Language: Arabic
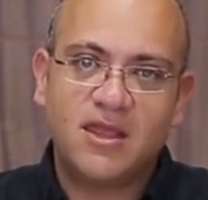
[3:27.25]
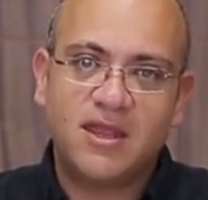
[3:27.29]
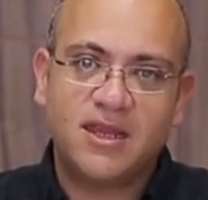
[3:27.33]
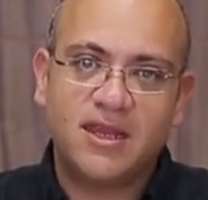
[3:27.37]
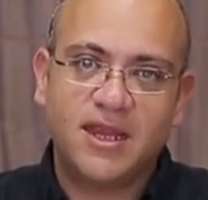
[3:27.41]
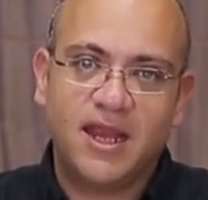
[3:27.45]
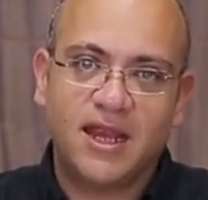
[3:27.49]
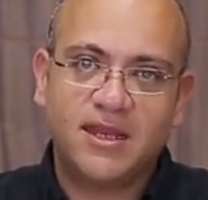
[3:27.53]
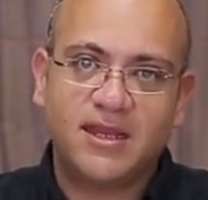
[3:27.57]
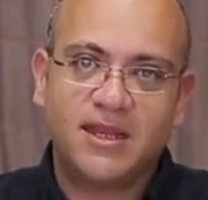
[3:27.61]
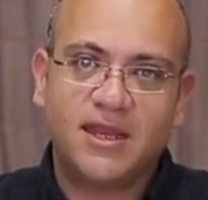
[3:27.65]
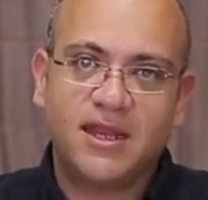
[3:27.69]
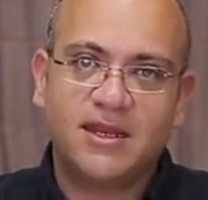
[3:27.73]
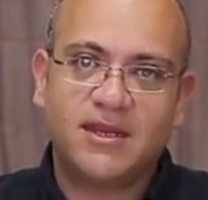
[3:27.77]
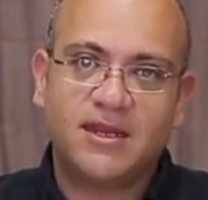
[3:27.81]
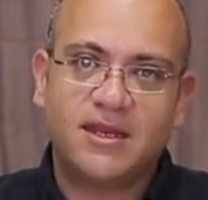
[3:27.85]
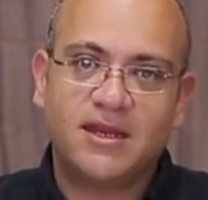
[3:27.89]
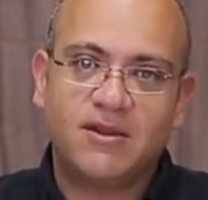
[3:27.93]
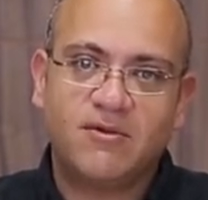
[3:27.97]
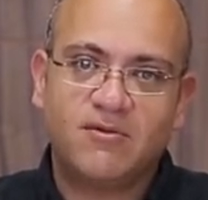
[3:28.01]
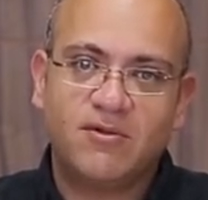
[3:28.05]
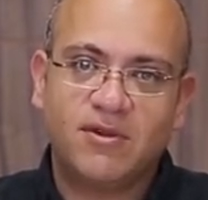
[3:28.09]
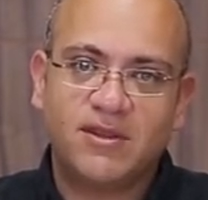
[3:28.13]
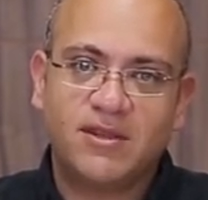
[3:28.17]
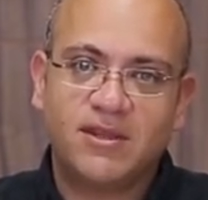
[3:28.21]
يعني احنا
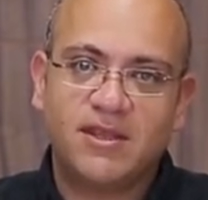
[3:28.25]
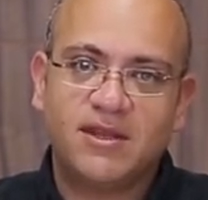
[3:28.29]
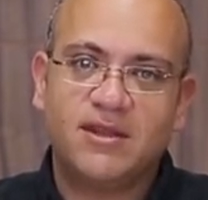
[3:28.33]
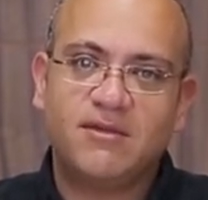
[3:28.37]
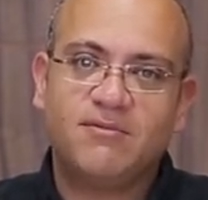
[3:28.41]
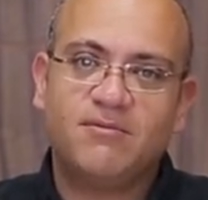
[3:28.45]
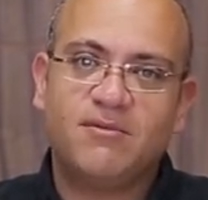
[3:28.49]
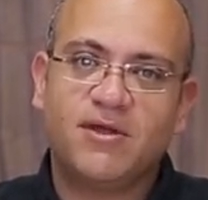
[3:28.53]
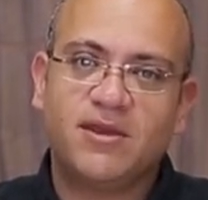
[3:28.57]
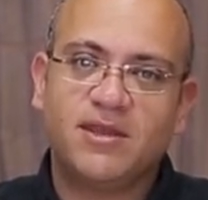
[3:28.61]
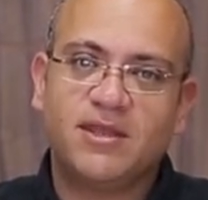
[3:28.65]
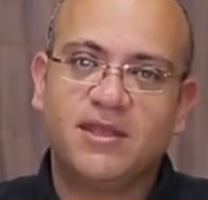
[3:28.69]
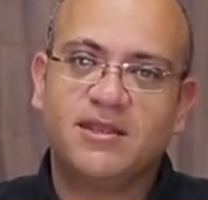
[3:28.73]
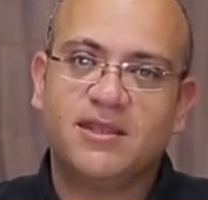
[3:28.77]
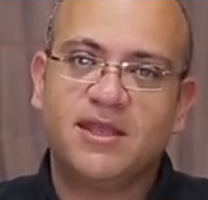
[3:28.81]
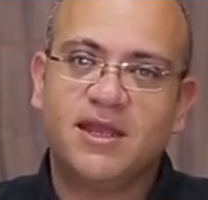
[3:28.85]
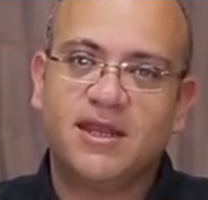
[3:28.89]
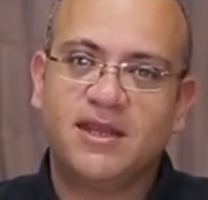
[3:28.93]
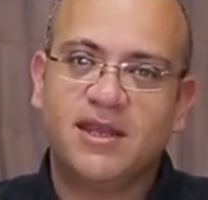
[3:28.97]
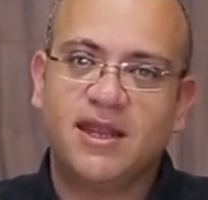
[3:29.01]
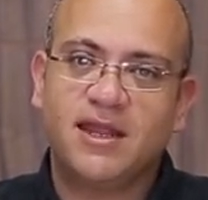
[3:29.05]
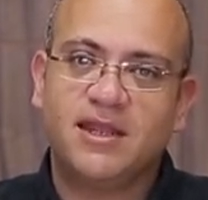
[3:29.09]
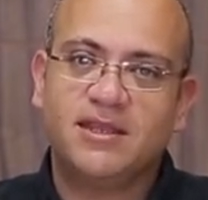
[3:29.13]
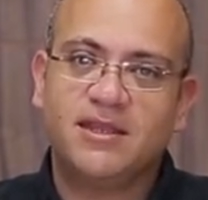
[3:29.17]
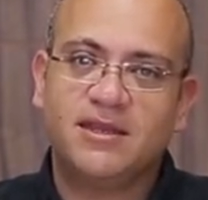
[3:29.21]
لو عندنا مريض
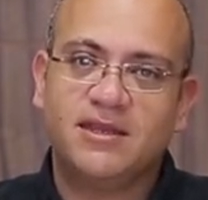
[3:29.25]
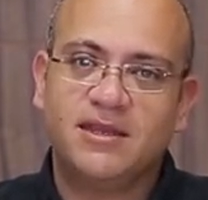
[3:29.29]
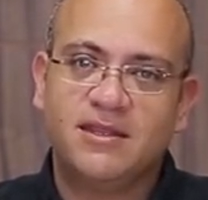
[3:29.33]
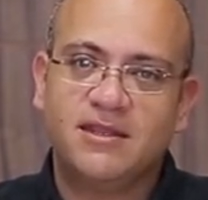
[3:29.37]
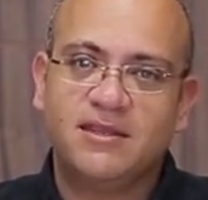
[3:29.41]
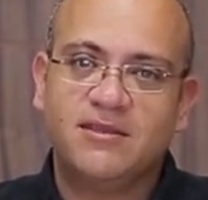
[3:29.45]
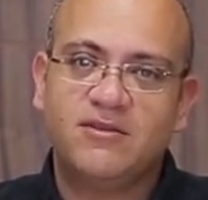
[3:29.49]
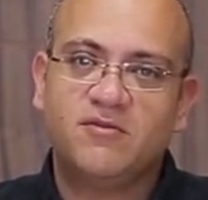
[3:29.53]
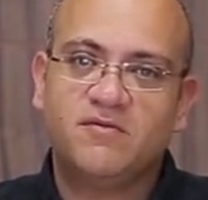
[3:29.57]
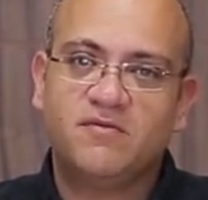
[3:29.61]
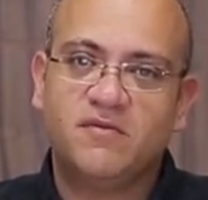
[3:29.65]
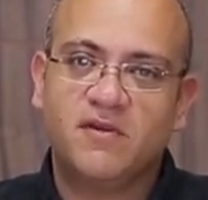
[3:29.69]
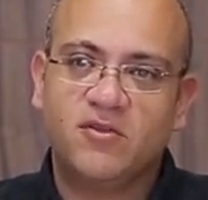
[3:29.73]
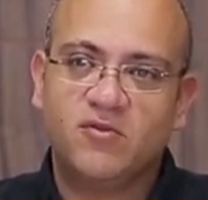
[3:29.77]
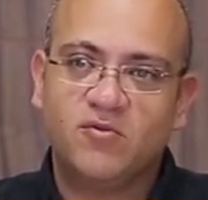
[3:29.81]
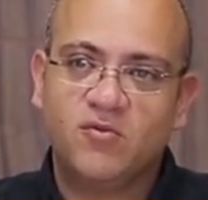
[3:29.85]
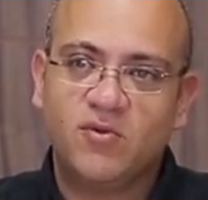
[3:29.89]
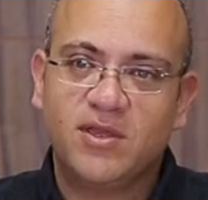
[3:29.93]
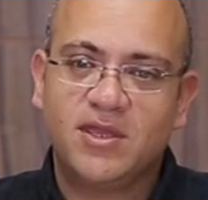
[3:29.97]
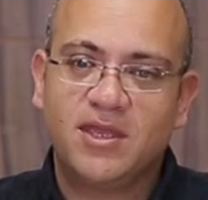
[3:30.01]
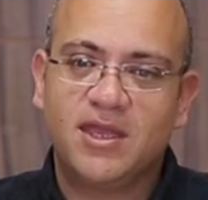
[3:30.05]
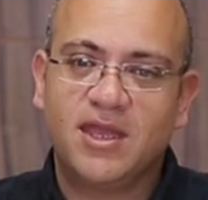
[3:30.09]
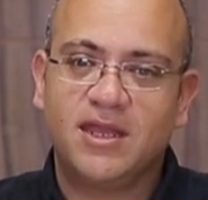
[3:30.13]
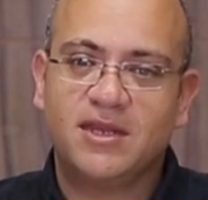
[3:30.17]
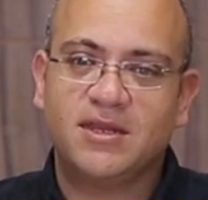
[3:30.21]
احنا قاعدين نديله في
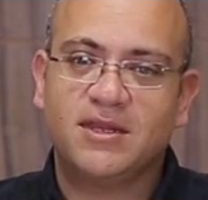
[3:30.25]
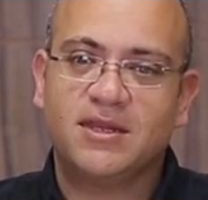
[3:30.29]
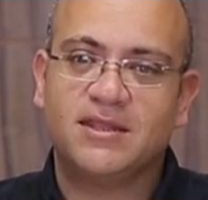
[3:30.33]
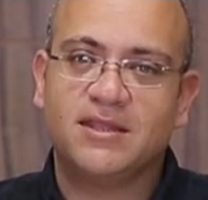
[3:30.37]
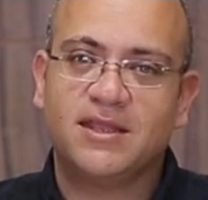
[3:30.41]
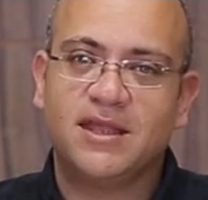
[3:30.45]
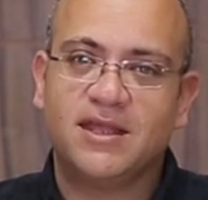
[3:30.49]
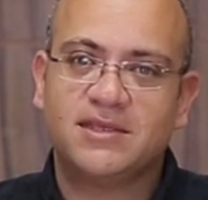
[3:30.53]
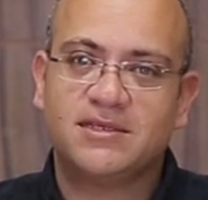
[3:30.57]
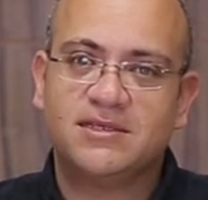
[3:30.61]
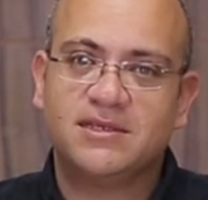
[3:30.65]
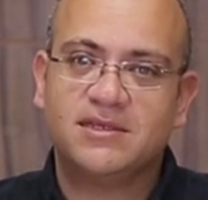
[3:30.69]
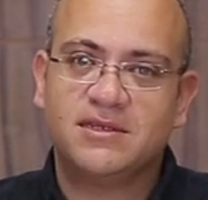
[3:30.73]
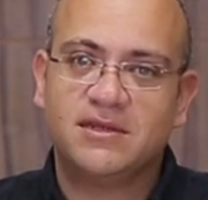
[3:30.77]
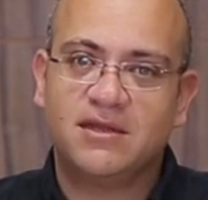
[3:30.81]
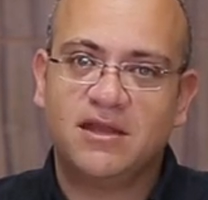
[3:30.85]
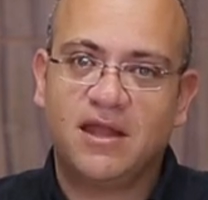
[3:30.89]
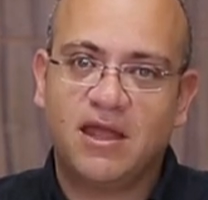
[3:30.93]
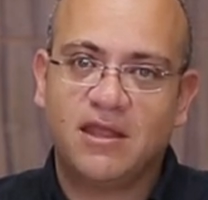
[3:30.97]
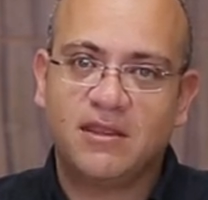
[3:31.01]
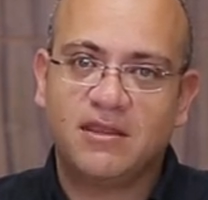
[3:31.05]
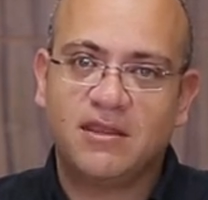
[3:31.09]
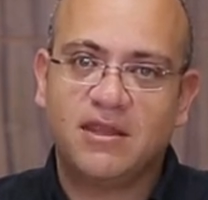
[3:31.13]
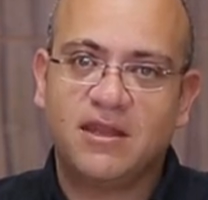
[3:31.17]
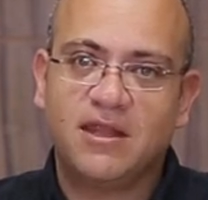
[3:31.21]
ادويه لتحسين
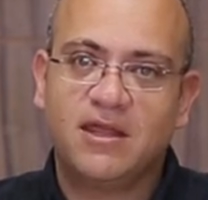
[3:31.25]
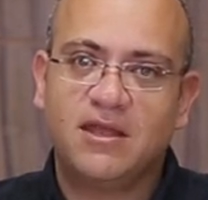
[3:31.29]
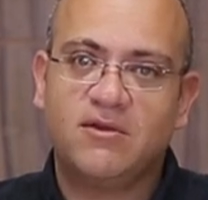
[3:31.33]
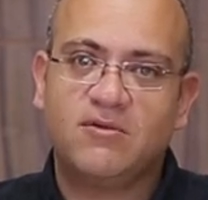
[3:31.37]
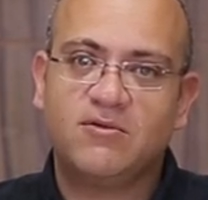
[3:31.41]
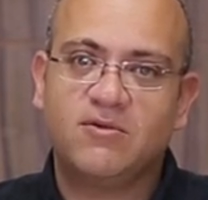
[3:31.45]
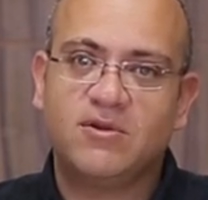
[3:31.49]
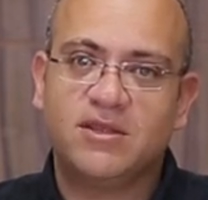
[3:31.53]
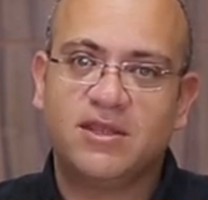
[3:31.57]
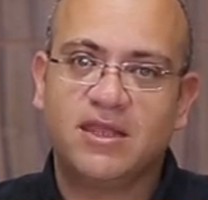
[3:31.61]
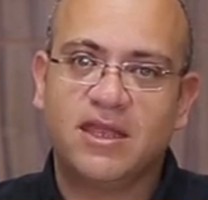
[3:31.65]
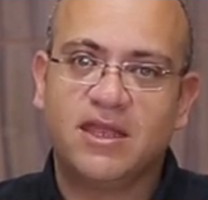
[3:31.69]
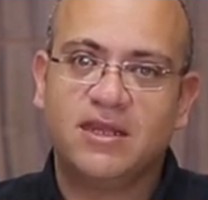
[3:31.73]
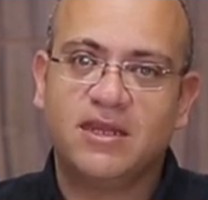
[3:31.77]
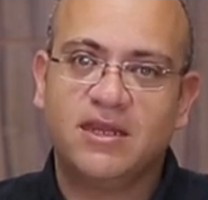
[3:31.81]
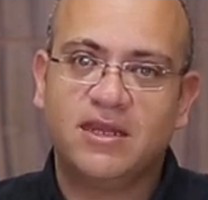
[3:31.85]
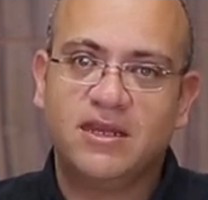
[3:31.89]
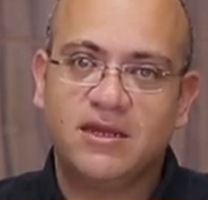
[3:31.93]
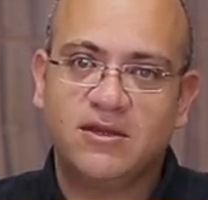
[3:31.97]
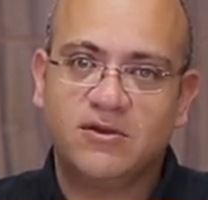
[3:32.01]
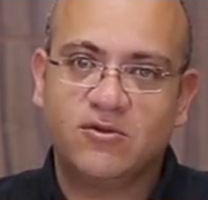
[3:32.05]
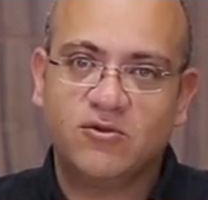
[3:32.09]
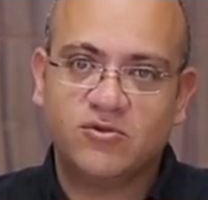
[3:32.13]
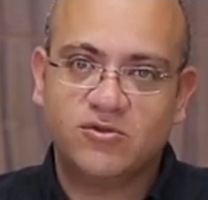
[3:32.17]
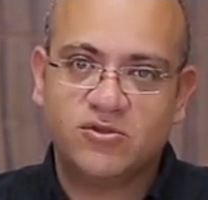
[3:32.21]
العضله ولتقليل
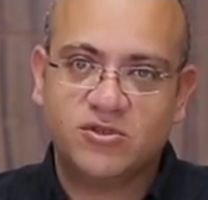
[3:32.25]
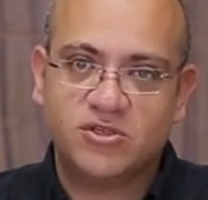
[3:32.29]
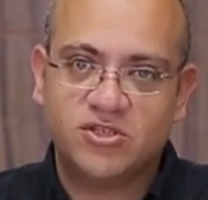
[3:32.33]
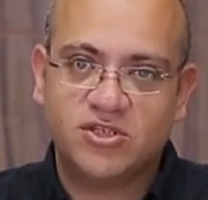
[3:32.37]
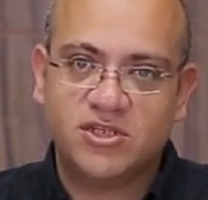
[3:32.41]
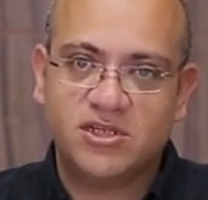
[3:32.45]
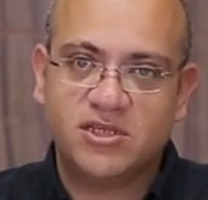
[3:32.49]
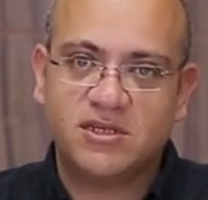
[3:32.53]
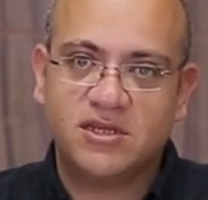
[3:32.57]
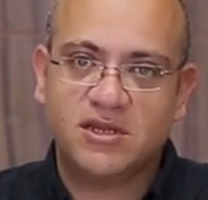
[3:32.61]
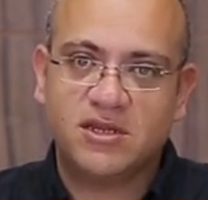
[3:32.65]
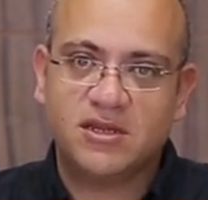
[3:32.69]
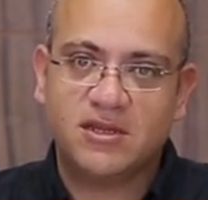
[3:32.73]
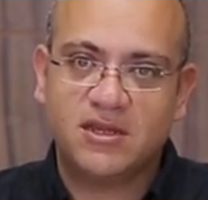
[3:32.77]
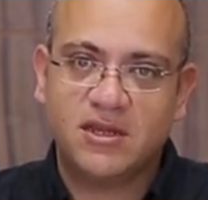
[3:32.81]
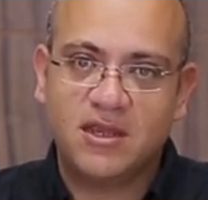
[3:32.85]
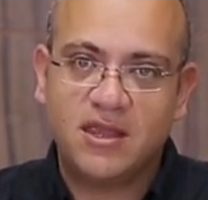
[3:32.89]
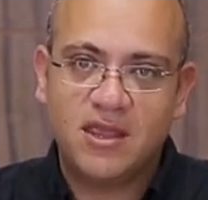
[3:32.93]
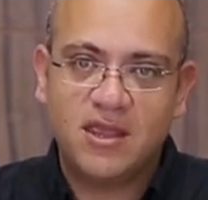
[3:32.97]
الاكسجين